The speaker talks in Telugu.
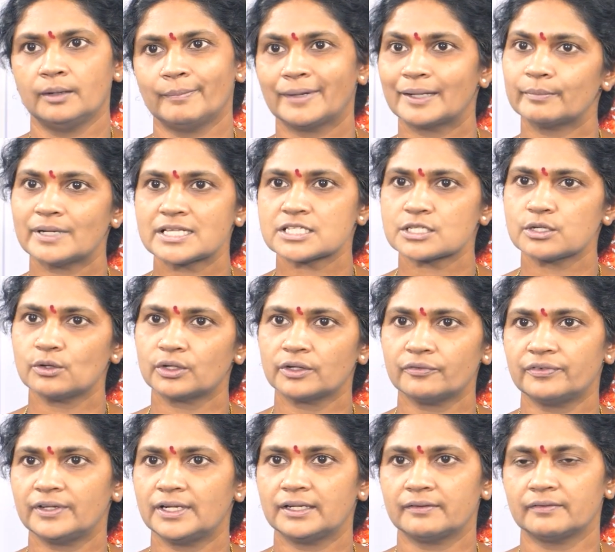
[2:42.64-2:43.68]
మన మనసులో ఉన్న
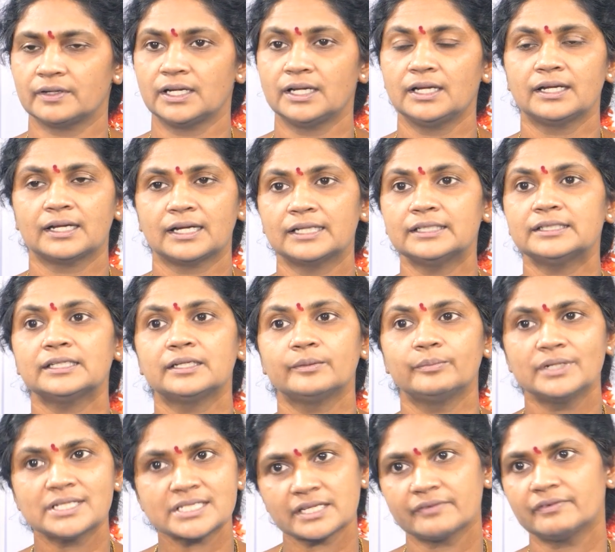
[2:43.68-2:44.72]
ఫీలింగ్ కానీ
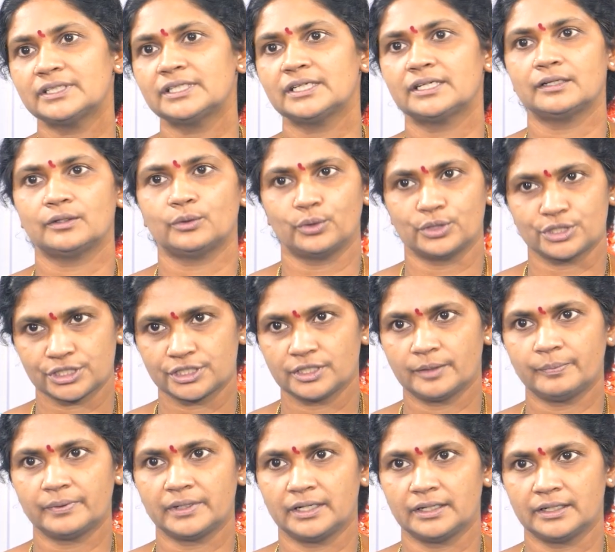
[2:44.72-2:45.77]
త్రిబుల్ సెవెన్ దగ్గరికి
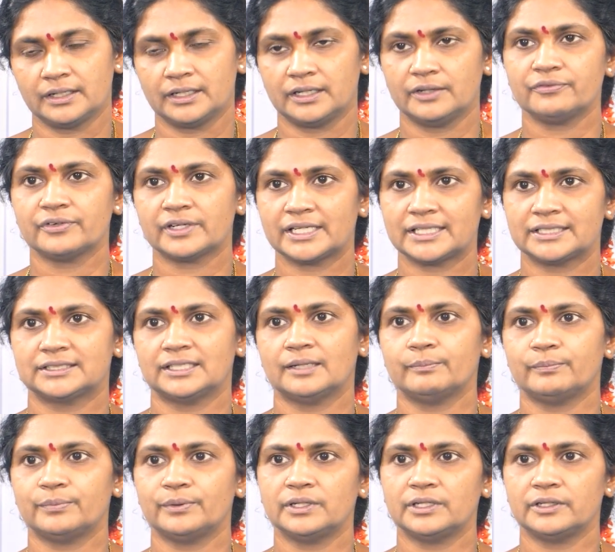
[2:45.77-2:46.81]
వచ్చినప్పుడు ఏంటంటే ఫర్
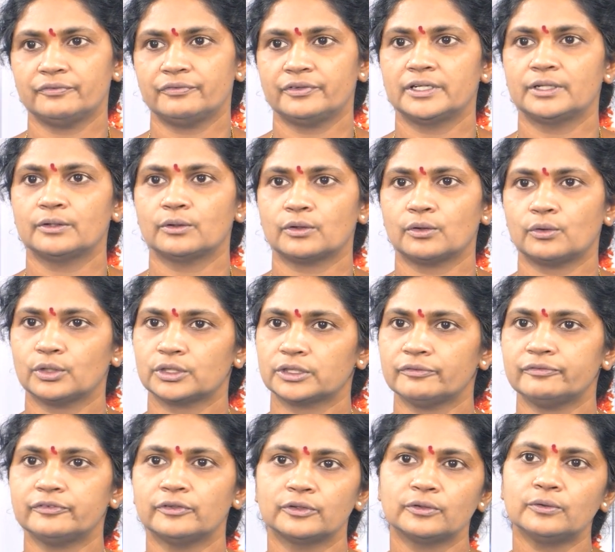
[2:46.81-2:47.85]
ఎగ్జాంపుల్ ఇఫ్ నేను ఒక కొత్త
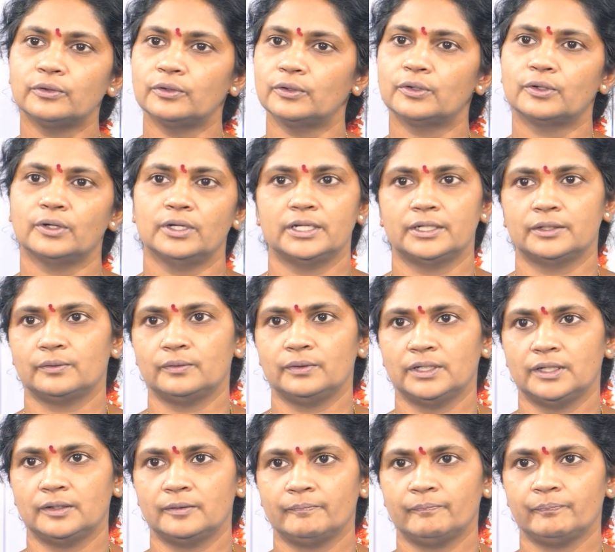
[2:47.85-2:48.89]
ఫోన్
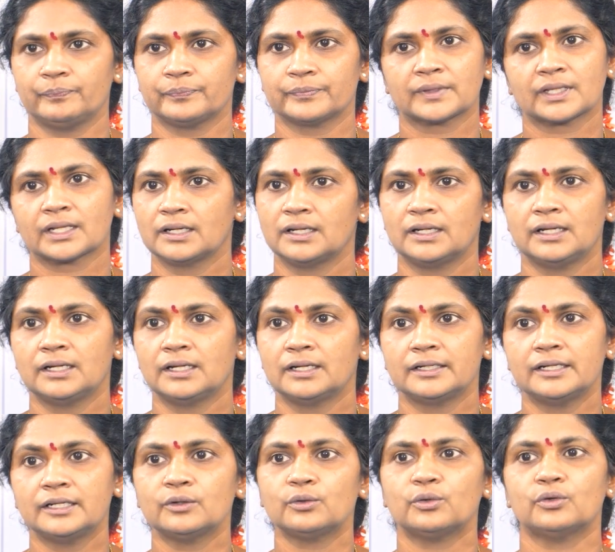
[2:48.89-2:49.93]
కొనుక్కోవాలనుకున్నాను
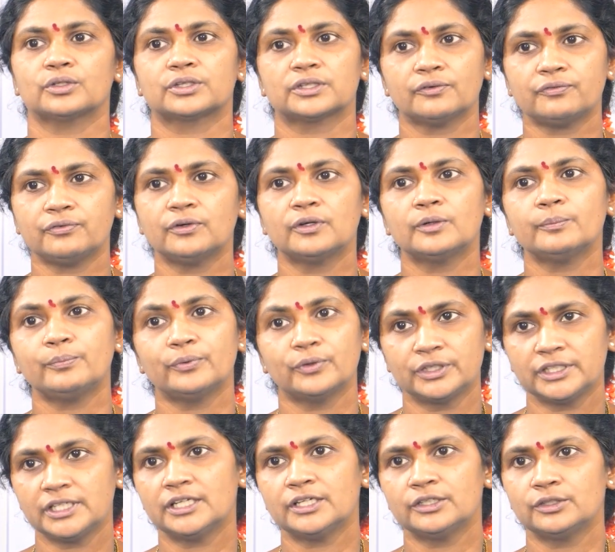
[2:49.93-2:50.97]
నేను కొత్త ఫోన్
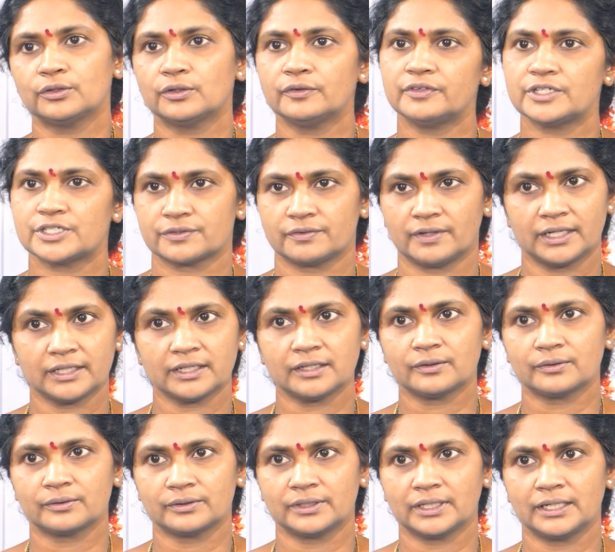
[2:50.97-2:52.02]
పొందినందుకు విశ్వానికి
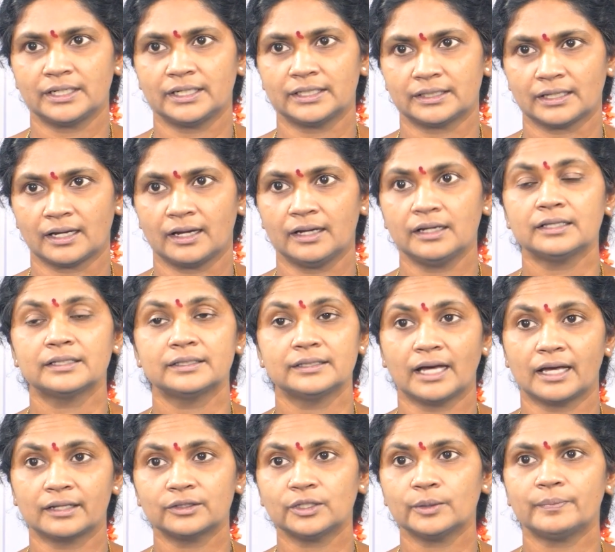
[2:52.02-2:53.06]
కృతజ్ఞత
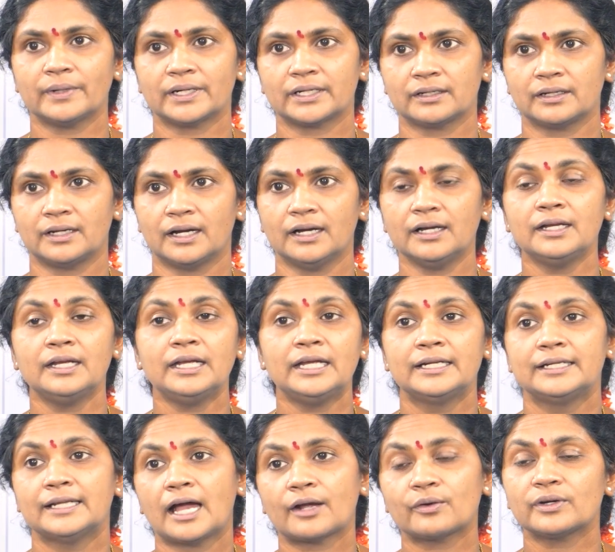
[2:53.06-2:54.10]
దాంతోపాటుగా
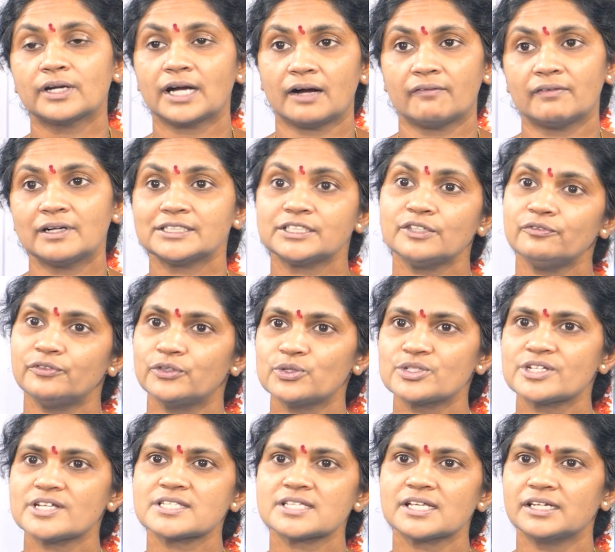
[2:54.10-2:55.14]
నాకు కావాల్సిన
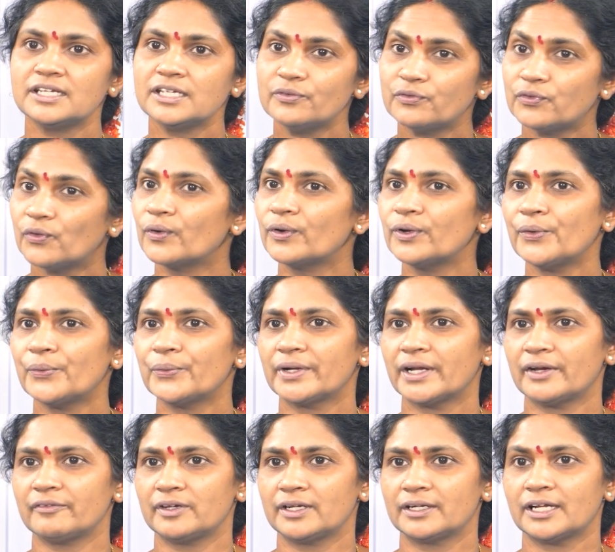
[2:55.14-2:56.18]
ఫ్యూచర్స్ అన్నీ ఈ ఫోన్లో
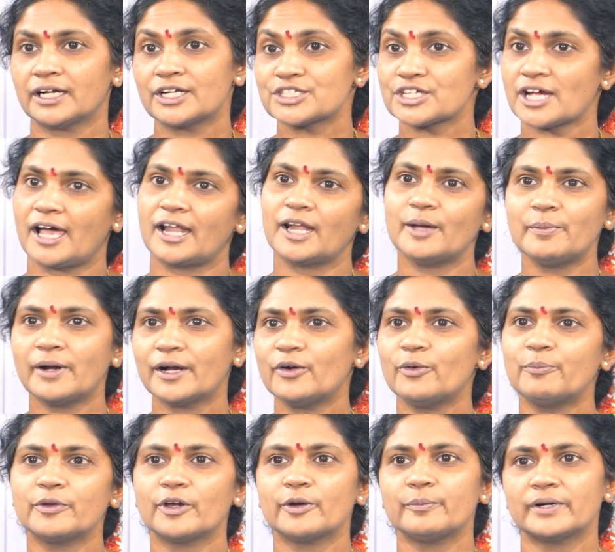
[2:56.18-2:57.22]
ఉన్నవి నాకు చాలా బాగా
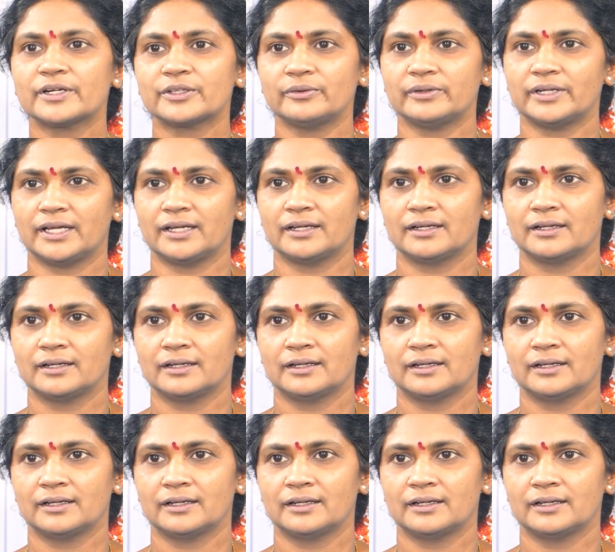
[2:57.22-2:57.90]
ఉపయోగపడుతున్నాయి